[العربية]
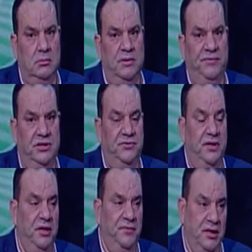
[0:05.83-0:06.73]
ما فيش
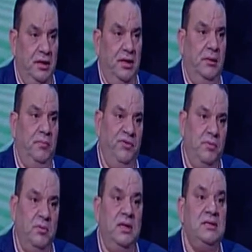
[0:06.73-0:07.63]
فريق فيها لعب في
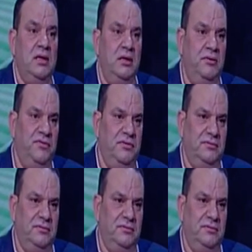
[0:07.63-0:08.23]
الممتاز الف